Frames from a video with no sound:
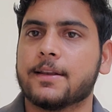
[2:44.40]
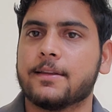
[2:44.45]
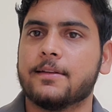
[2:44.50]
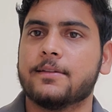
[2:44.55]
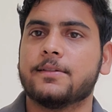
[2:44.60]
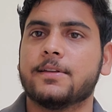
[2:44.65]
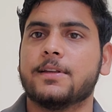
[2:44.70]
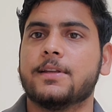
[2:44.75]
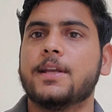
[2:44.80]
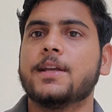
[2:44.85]
करने
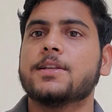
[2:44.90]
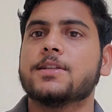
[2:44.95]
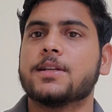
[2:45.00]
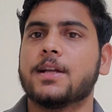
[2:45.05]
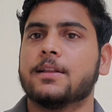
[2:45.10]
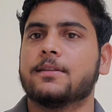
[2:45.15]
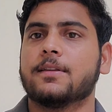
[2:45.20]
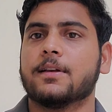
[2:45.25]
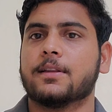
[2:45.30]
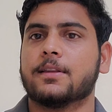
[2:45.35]
से ये
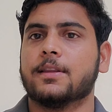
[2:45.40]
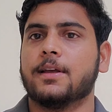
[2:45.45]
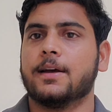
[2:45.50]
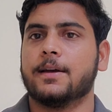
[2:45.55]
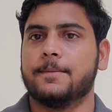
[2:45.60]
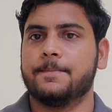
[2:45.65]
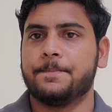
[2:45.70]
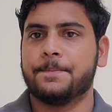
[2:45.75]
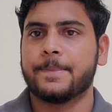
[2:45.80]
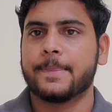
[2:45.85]
चल सकता
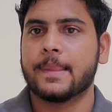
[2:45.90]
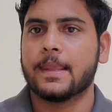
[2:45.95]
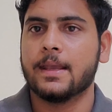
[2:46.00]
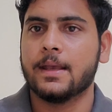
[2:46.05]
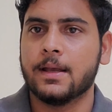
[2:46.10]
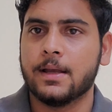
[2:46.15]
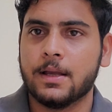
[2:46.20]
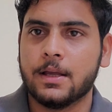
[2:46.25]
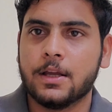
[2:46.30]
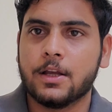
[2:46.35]
है
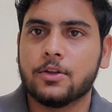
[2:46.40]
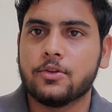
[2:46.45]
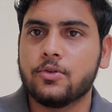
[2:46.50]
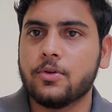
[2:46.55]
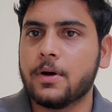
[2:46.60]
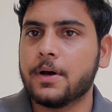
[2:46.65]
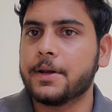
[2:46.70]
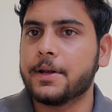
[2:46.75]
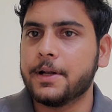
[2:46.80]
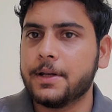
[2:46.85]

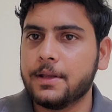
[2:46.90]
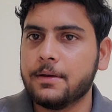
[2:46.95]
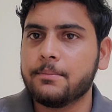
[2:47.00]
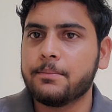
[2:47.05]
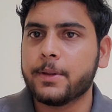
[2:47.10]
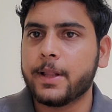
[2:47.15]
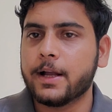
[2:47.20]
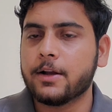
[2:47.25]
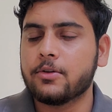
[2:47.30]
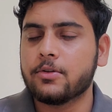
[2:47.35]
जो अरेडियम
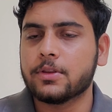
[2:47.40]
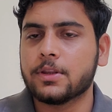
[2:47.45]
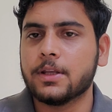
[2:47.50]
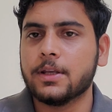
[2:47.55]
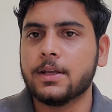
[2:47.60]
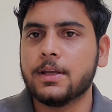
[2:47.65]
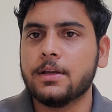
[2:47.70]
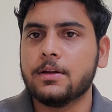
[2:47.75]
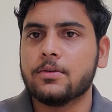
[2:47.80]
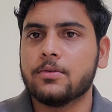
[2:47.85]
प्लग होते
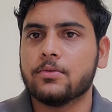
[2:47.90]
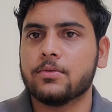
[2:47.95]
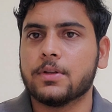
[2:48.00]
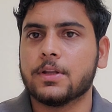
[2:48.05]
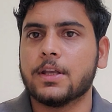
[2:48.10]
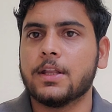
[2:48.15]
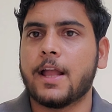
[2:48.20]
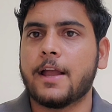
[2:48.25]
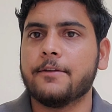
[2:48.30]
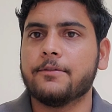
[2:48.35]
हैं
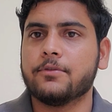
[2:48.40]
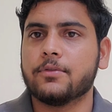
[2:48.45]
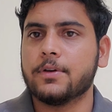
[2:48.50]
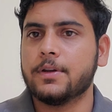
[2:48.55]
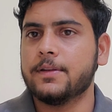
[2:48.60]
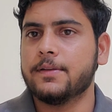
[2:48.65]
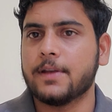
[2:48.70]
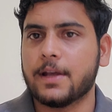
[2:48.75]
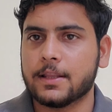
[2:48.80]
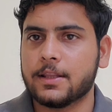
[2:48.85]
उनकी लाइफ
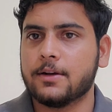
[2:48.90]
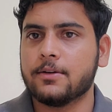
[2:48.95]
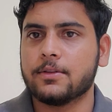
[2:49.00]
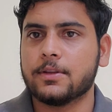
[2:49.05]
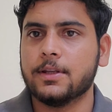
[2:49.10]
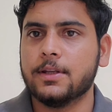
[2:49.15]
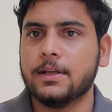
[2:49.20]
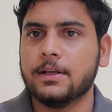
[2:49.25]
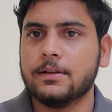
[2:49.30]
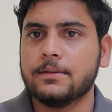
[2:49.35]
थोड़ी ज़्यादा
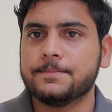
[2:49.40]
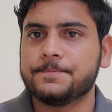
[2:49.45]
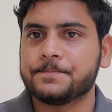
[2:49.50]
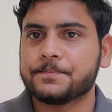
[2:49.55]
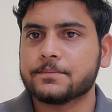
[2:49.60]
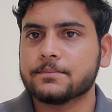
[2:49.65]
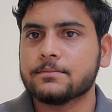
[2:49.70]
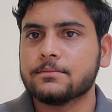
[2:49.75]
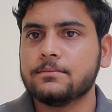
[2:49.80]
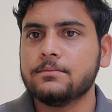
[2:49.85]
होती है
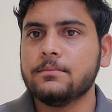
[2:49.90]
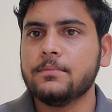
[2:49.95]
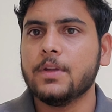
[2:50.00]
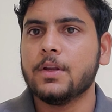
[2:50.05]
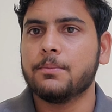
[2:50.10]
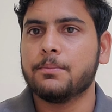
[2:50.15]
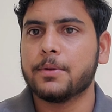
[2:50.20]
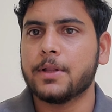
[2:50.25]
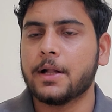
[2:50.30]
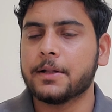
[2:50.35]

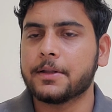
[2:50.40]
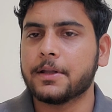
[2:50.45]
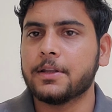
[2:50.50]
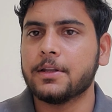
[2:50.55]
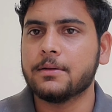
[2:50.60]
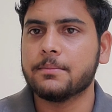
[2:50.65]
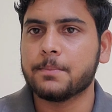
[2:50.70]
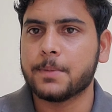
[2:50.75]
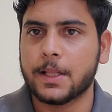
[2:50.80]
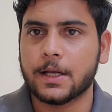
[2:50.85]

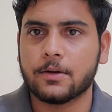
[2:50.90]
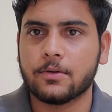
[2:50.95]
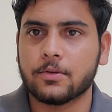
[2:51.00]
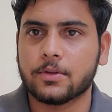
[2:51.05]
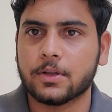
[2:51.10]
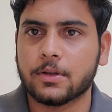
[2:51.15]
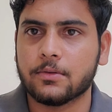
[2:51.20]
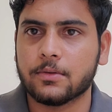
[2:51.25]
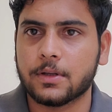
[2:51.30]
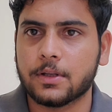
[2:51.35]
प्लाटिनियम प्लग
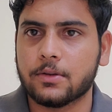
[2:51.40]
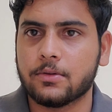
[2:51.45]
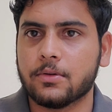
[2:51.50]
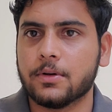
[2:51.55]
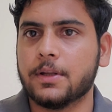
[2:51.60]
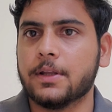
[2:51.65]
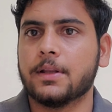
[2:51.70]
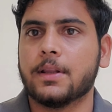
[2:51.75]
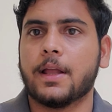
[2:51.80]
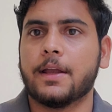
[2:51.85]
होते हैं उनकी
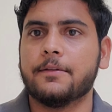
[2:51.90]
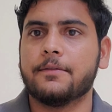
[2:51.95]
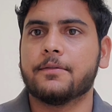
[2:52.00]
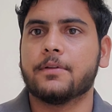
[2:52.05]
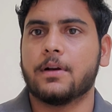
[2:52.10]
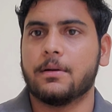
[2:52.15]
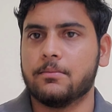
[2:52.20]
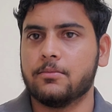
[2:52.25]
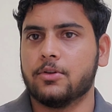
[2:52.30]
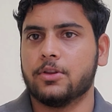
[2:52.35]
थोड़ी लाइफ
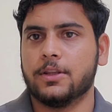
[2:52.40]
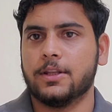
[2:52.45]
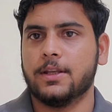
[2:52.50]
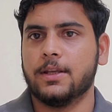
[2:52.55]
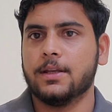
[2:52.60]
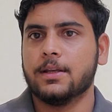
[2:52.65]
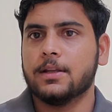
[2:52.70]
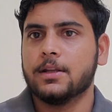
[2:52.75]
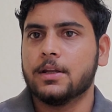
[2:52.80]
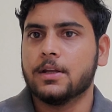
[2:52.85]
कम होती
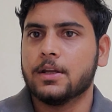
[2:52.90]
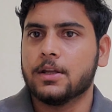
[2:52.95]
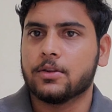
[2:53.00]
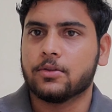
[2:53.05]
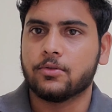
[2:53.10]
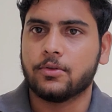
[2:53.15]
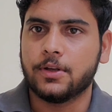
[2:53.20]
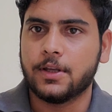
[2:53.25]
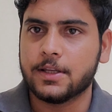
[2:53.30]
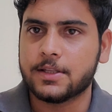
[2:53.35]
है
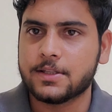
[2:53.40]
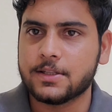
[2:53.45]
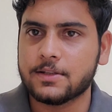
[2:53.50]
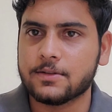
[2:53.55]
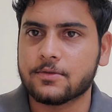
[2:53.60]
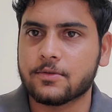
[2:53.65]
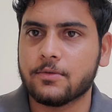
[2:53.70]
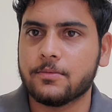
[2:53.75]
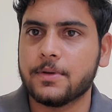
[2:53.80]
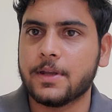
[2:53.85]
तो ये
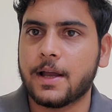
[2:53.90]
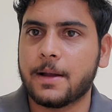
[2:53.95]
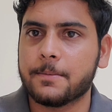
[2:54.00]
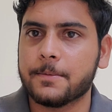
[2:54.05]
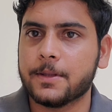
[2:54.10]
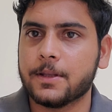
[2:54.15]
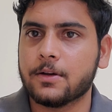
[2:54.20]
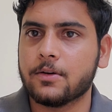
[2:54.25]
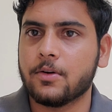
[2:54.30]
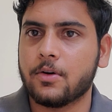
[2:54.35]
चीज़ को भी
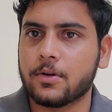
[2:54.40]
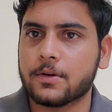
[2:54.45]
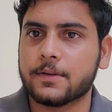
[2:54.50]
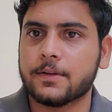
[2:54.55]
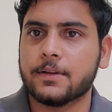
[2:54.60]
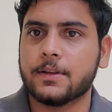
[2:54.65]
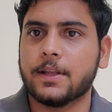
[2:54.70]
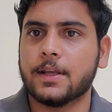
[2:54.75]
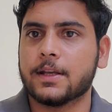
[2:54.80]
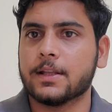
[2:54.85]
आपने गौर
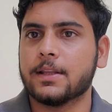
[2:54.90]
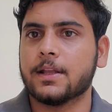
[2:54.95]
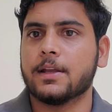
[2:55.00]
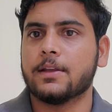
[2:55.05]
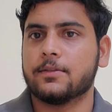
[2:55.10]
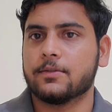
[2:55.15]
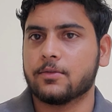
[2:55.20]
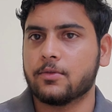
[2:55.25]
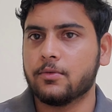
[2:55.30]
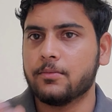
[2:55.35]
से देखना है
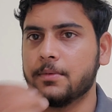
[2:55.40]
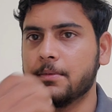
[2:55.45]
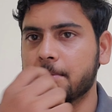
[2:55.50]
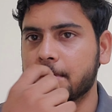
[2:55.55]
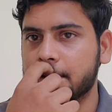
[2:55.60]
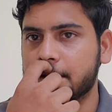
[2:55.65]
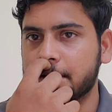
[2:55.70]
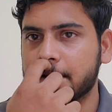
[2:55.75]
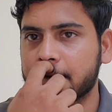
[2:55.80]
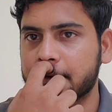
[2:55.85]
इसको भी
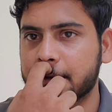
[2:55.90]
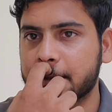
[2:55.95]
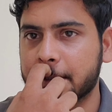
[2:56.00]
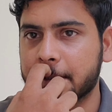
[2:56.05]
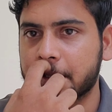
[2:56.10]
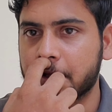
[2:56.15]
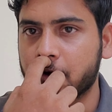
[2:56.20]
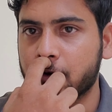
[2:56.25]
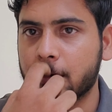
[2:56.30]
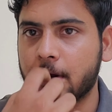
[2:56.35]
मद्देनज़र
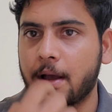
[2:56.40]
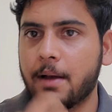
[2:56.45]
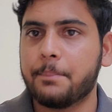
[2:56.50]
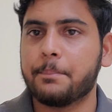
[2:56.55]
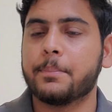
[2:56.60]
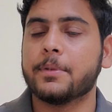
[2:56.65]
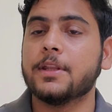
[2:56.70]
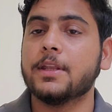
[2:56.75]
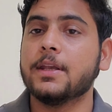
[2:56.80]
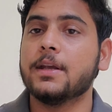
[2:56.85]
रखना और
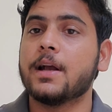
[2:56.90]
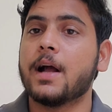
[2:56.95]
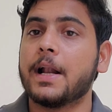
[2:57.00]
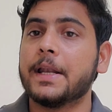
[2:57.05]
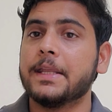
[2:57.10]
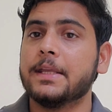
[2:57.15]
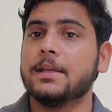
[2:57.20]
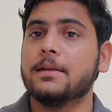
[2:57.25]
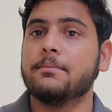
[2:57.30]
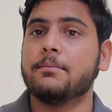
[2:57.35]
अपनी
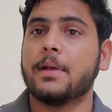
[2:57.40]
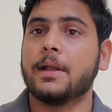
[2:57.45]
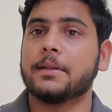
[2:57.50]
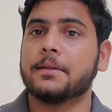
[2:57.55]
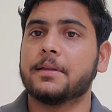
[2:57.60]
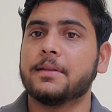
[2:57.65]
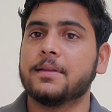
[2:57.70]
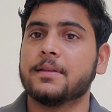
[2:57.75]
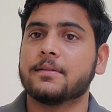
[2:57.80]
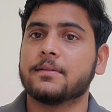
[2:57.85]
गाड़ी की
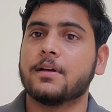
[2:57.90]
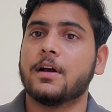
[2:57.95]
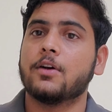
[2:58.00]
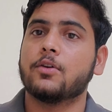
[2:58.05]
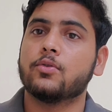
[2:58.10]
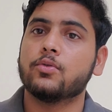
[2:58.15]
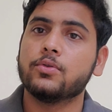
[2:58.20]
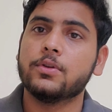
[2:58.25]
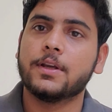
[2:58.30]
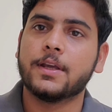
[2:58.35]
मेंटेनेंस का
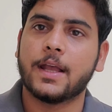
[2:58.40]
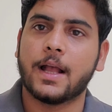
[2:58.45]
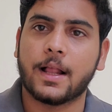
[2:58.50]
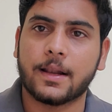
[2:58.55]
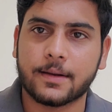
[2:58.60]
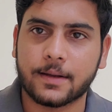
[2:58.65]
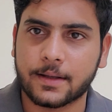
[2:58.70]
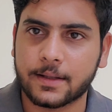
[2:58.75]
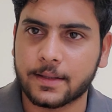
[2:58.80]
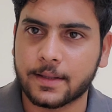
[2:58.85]
खुद
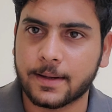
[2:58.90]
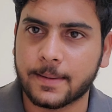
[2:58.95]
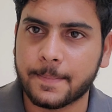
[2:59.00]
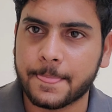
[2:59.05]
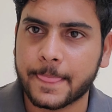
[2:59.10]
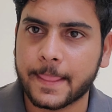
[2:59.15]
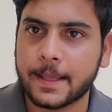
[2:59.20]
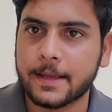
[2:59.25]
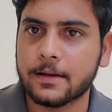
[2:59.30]
ख्याल रखना है